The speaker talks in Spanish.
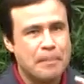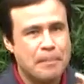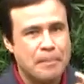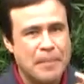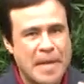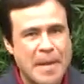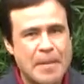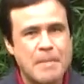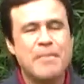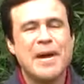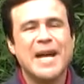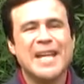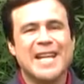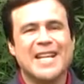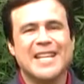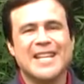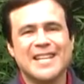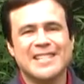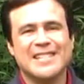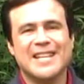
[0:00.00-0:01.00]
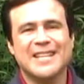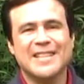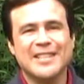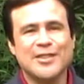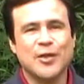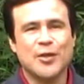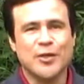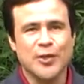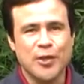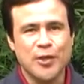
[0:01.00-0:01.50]
Prepara el
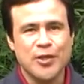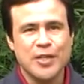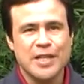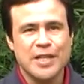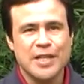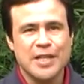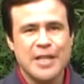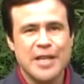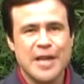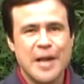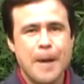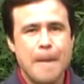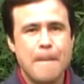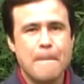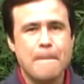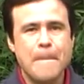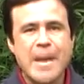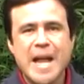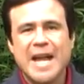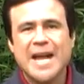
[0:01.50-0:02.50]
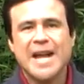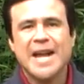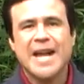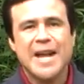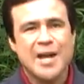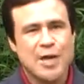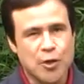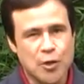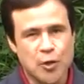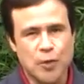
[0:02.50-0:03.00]
asadito de hoy, Meg
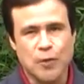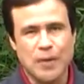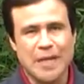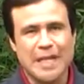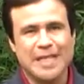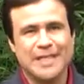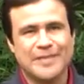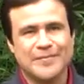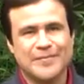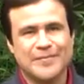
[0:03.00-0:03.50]
Glover.